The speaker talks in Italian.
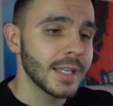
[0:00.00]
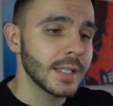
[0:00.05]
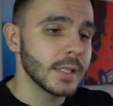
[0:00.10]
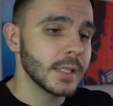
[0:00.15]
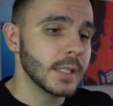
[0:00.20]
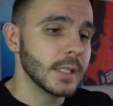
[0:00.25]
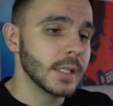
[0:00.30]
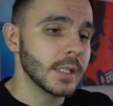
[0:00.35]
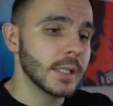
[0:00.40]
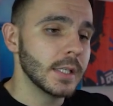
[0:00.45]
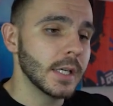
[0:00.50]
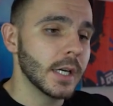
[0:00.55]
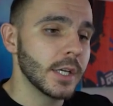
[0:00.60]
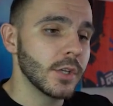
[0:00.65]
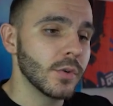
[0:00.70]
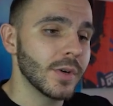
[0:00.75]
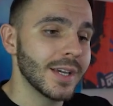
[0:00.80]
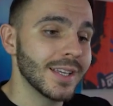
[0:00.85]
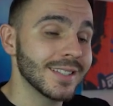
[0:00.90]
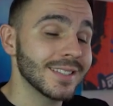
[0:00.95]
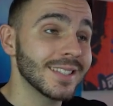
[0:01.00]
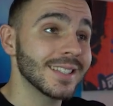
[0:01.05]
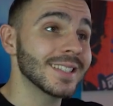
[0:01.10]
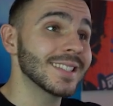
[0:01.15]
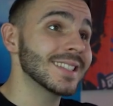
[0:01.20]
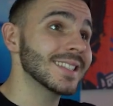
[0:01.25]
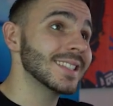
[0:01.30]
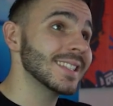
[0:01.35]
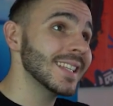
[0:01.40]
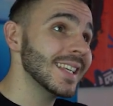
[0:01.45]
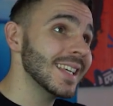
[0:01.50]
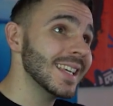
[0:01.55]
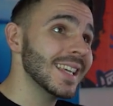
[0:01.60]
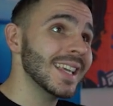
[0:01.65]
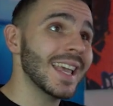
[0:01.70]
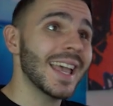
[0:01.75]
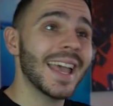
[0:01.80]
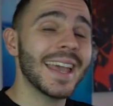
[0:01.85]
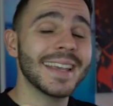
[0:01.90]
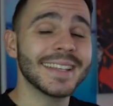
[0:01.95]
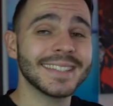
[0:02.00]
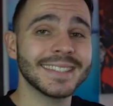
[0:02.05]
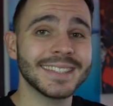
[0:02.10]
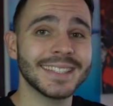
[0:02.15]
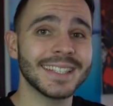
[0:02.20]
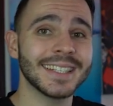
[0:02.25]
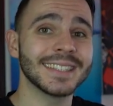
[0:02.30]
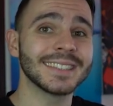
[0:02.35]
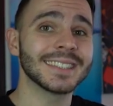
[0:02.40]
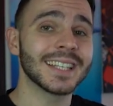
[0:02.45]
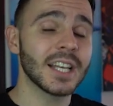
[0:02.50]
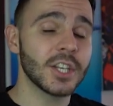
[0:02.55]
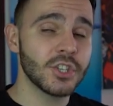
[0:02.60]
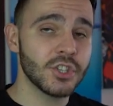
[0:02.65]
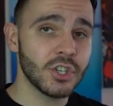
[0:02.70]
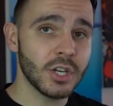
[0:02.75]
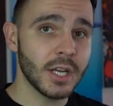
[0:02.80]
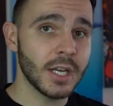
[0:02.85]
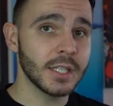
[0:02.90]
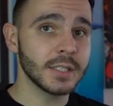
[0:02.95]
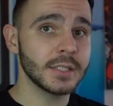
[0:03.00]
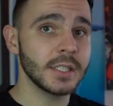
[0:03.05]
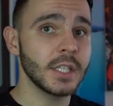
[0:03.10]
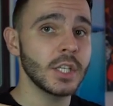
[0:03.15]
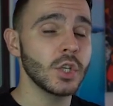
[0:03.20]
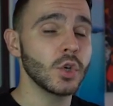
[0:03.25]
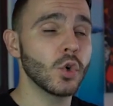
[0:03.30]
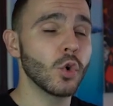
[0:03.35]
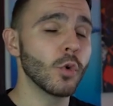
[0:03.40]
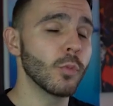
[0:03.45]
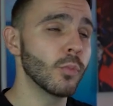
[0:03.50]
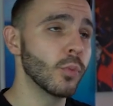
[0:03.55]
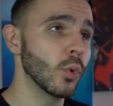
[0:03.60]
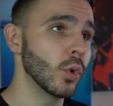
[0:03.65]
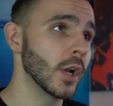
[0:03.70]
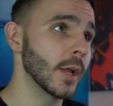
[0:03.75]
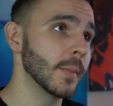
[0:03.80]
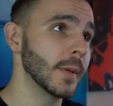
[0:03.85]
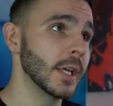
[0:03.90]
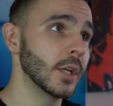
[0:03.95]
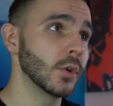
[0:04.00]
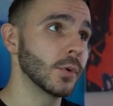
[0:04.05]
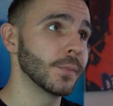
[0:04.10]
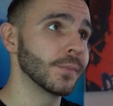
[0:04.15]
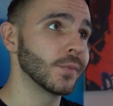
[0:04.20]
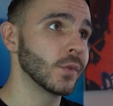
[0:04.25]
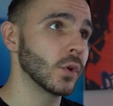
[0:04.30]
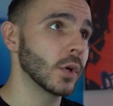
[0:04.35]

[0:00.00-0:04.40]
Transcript: di, di, iOS se essere tracciati oppure meno.